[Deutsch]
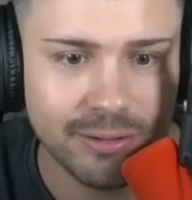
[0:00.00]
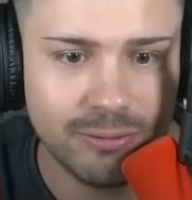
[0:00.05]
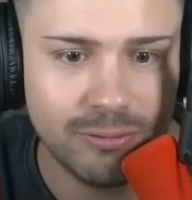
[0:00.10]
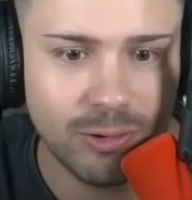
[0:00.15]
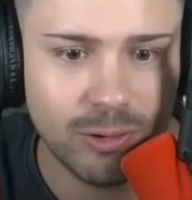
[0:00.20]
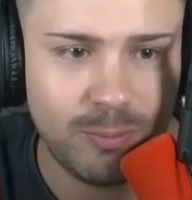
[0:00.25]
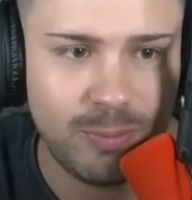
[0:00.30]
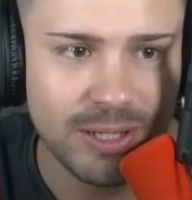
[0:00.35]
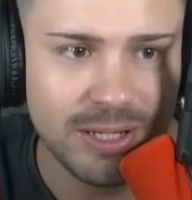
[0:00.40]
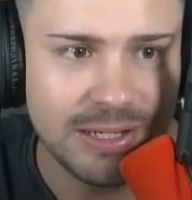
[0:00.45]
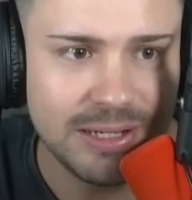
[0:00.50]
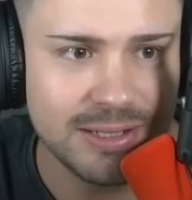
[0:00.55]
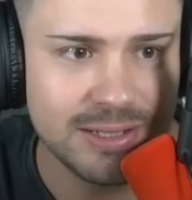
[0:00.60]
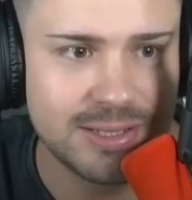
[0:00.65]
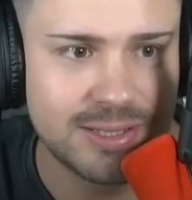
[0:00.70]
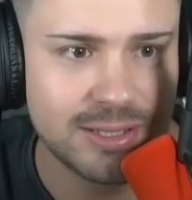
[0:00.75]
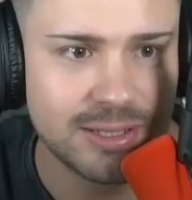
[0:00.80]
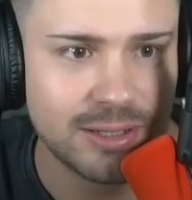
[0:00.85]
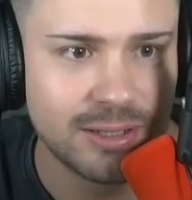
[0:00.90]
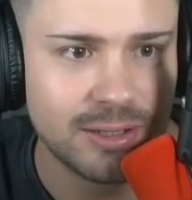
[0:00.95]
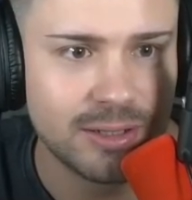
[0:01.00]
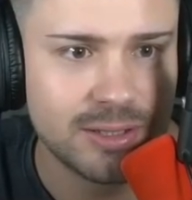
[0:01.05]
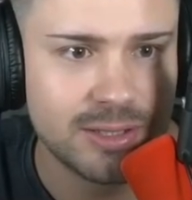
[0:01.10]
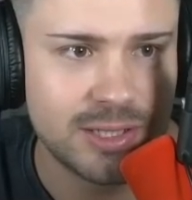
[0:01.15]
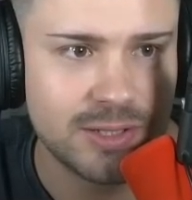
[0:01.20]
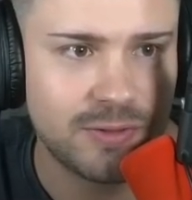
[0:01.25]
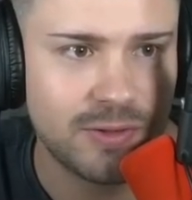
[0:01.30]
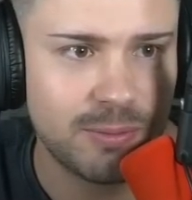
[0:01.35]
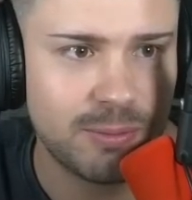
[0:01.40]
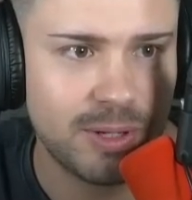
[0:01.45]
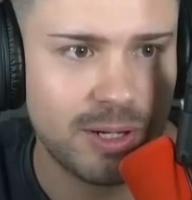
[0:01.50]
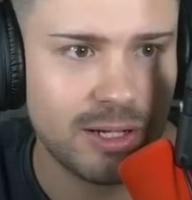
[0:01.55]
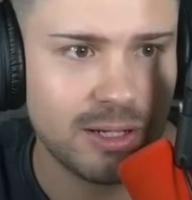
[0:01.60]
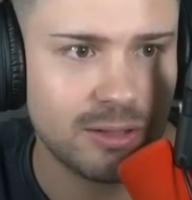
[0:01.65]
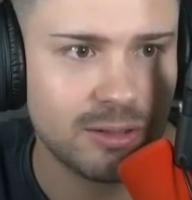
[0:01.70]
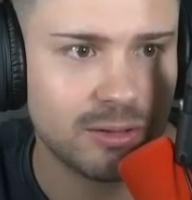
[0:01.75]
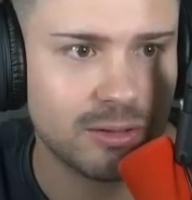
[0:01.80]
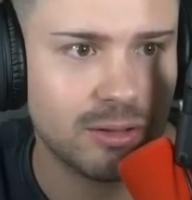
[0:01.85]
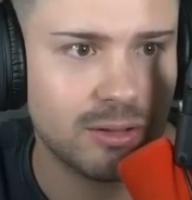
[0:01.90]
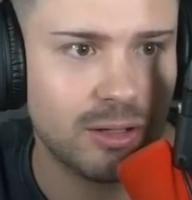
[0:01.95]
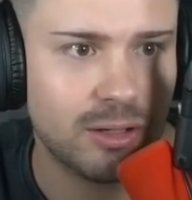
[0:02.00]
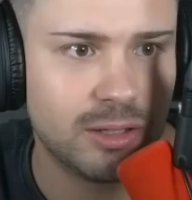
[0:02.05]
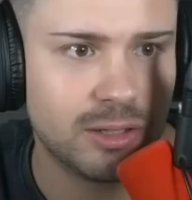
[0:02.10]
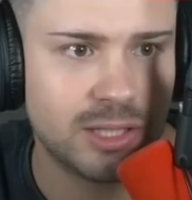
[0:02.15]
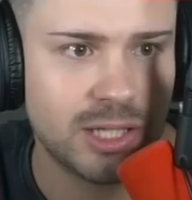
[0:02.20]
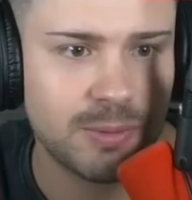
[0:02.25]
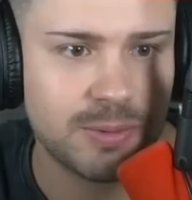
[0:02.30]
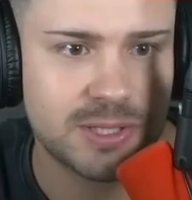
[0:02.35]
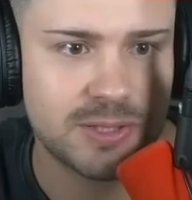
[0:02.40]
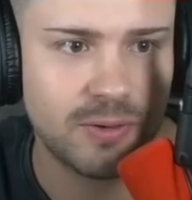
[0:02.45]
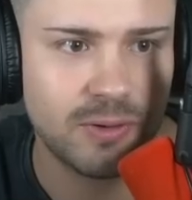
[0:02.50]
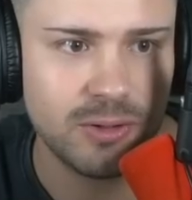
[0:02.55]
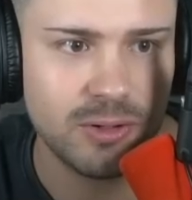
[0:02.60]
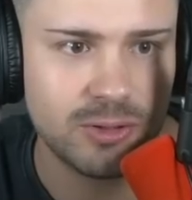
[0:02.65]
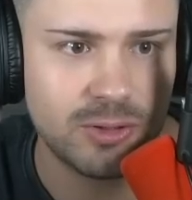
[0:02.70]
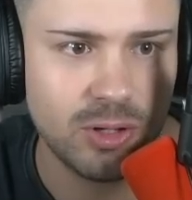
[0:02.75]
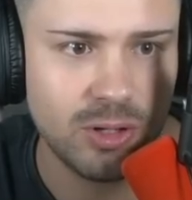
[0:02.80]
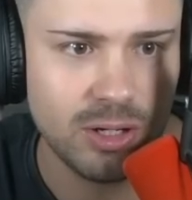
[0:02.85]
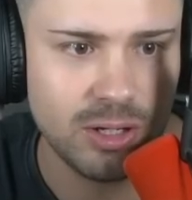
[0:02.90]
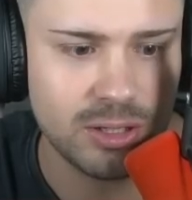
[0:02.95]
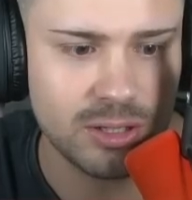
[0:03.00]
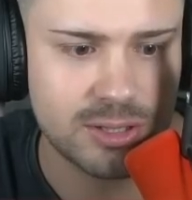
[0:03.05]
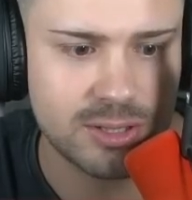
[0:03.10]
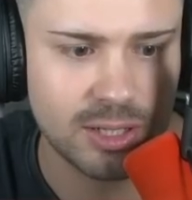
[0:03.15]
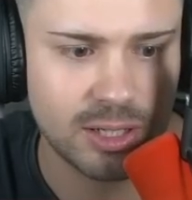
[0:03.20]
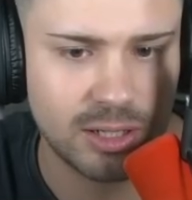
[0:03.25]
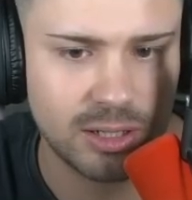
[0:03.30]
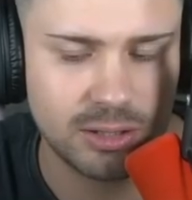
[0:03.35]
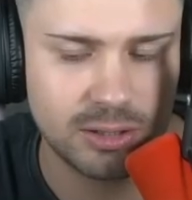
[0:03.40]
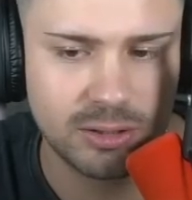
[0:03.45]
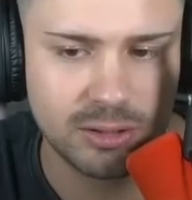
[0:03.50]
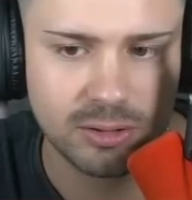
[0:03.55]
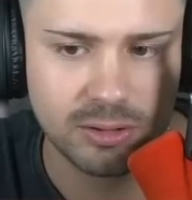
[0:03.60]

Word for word: Wo bin ich? Sie verbracht... Ich habe 200 Dollar gezahlt.